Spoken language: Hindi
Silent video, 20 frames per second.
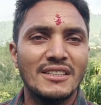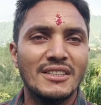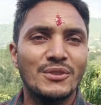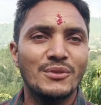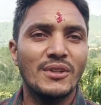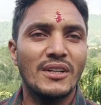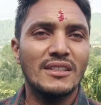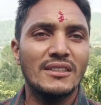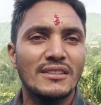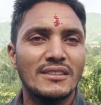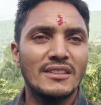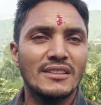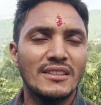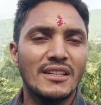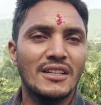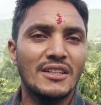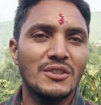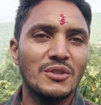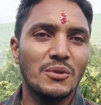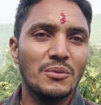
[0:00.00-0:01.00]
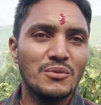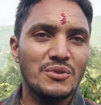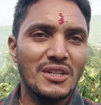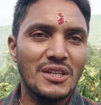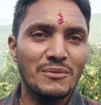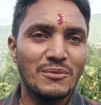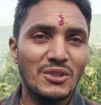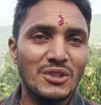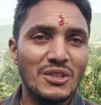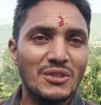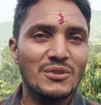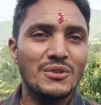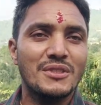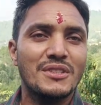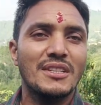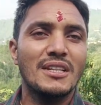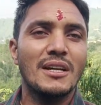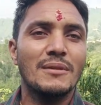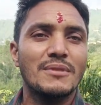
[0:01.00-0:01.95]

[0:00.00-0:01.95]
अडंगवाल नंदन कनन होम स्टे मुक्तेश्वर से